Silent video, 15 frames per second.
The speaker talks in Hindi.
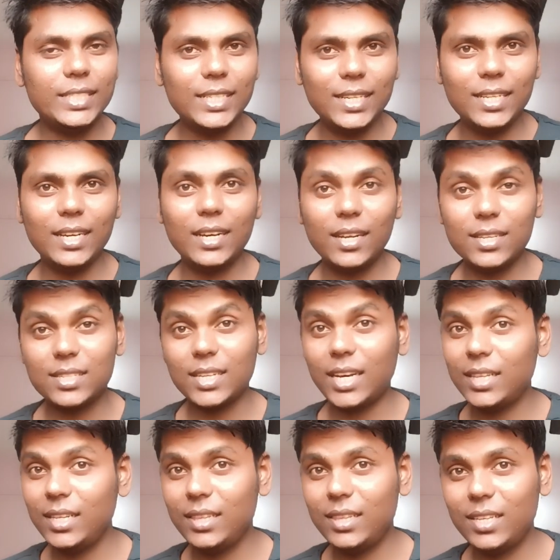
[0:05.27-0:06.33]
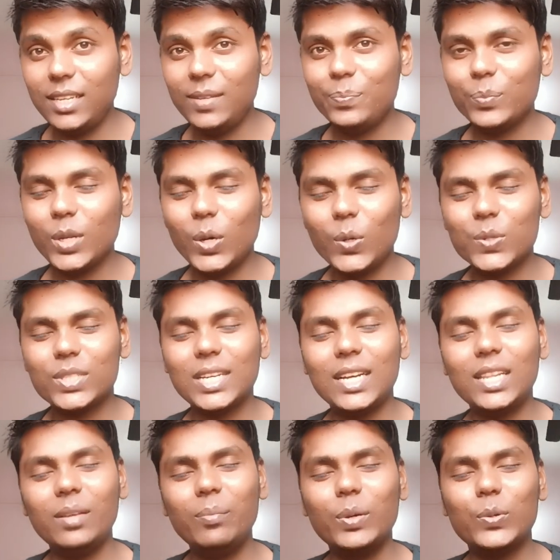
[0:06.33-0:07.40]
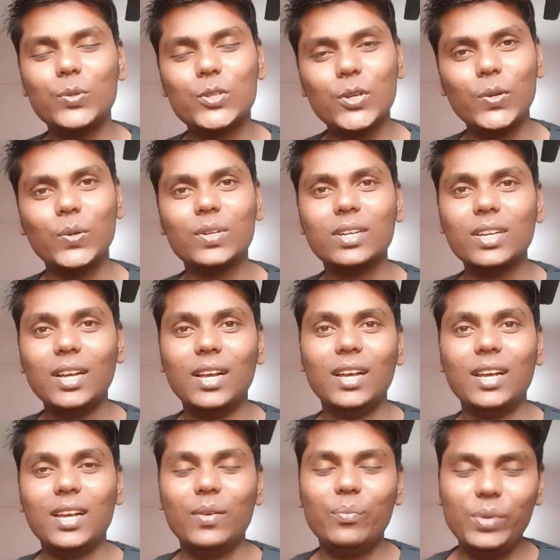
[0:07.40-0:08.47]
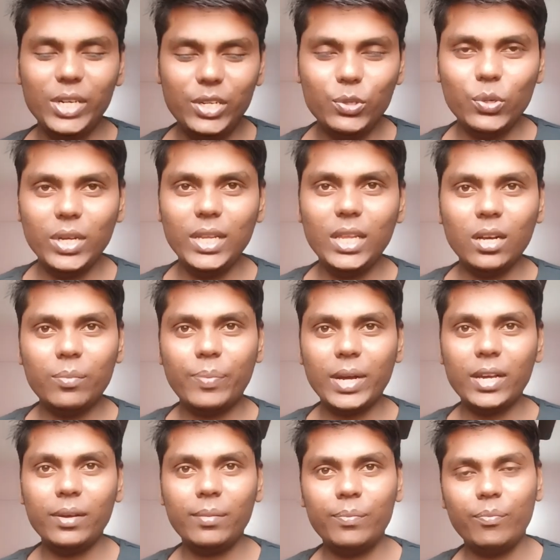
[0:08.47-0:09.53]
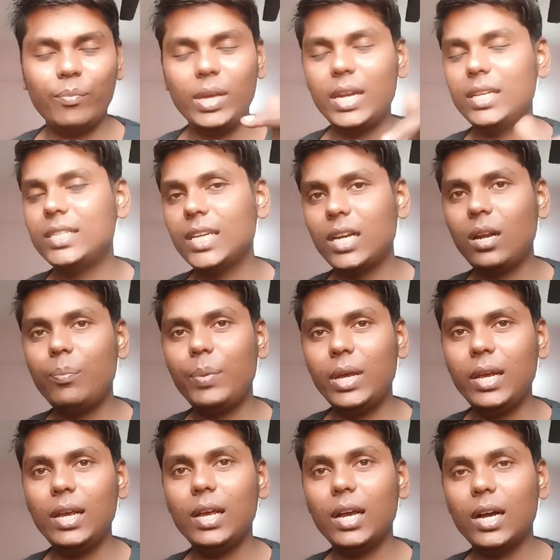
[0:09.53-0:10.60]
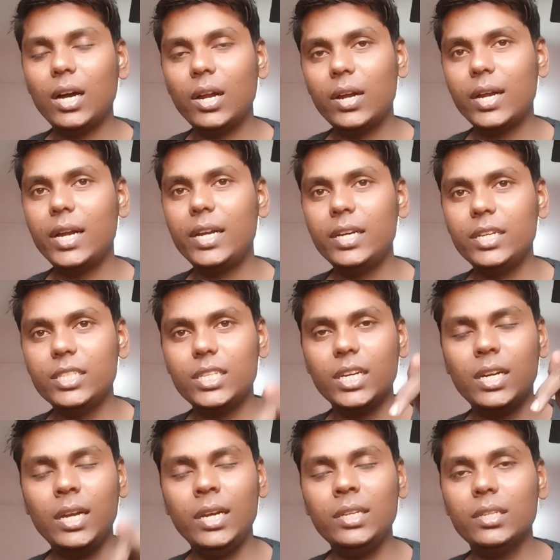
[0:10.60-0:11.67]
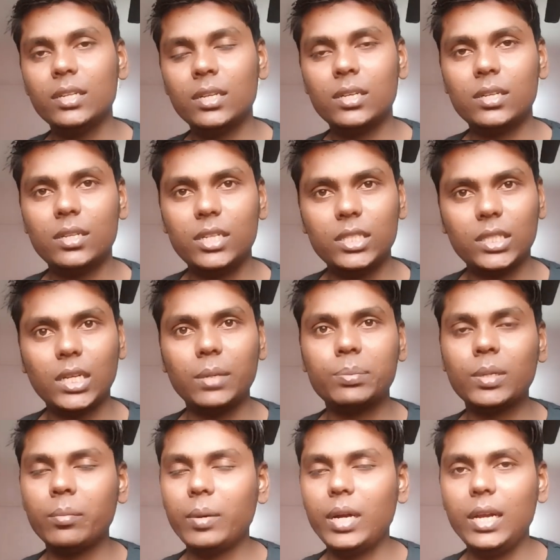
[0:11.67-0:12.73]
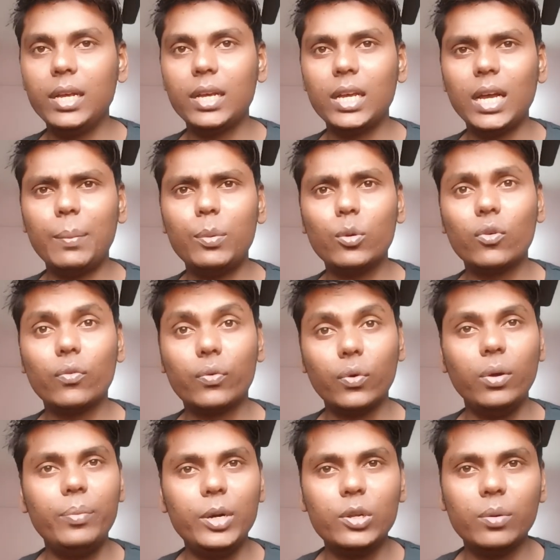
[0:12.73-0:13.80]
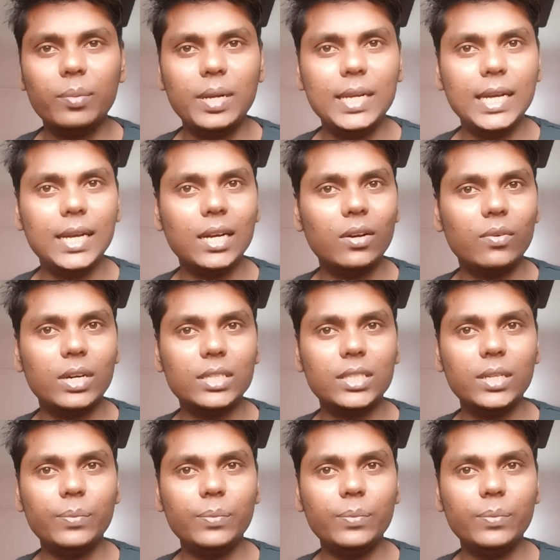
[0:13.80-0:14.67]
की कल शादी थी और शादी में कुछ लोग वीडियो नहीं देख पाए मेरे चैनल पे ऑलरेडी नीचे लिंक डिस्क्रिप्शन में लिंक है आप लोग को फुल वीडियो मिल जाएगा वहाँ से